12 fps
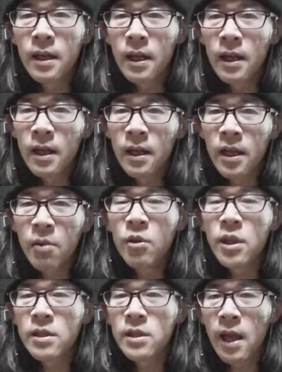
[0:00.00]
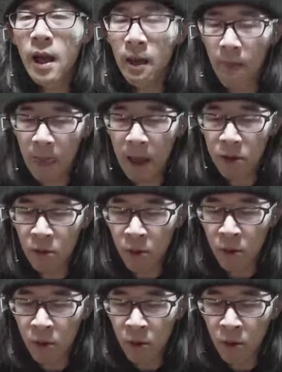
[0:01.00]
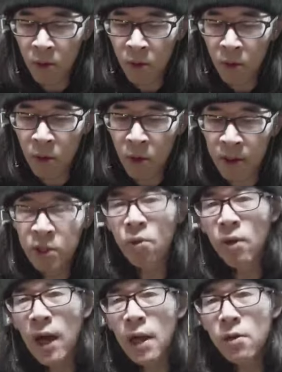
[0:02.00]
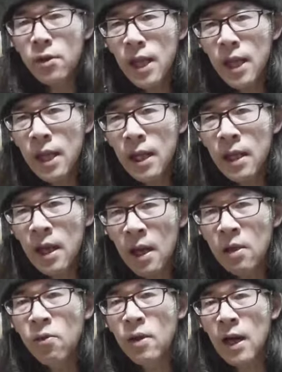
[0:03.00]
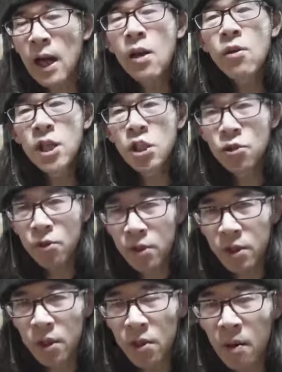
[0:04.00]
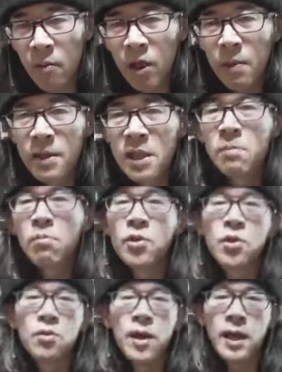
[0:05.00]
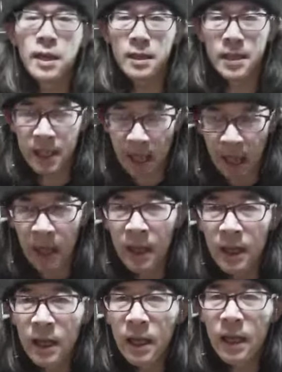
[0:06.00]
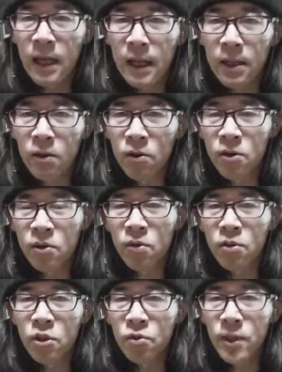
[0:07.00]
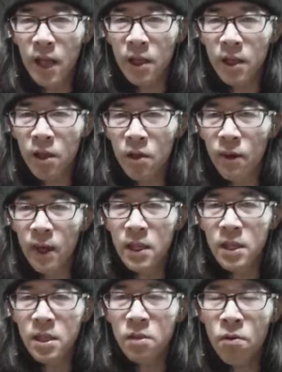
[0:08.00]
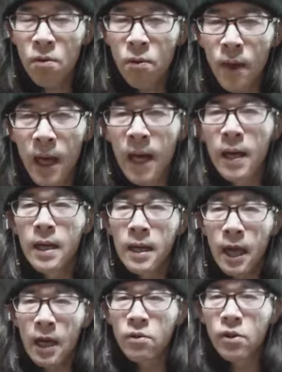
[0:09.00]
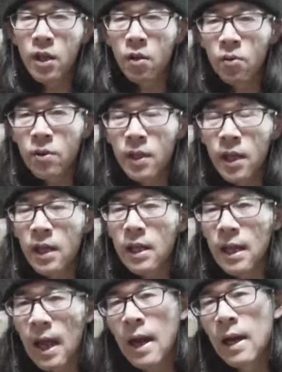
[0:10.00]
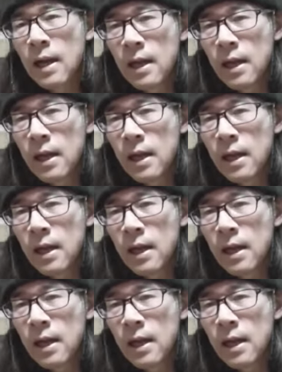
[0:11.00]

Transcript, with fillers: えー、でもですね、あのー、まあ、その回路設計というか回路技術っていうのはもう日々進歩するわけでして、えー、っと、その10年っていうのは一応は、あの、基本的な、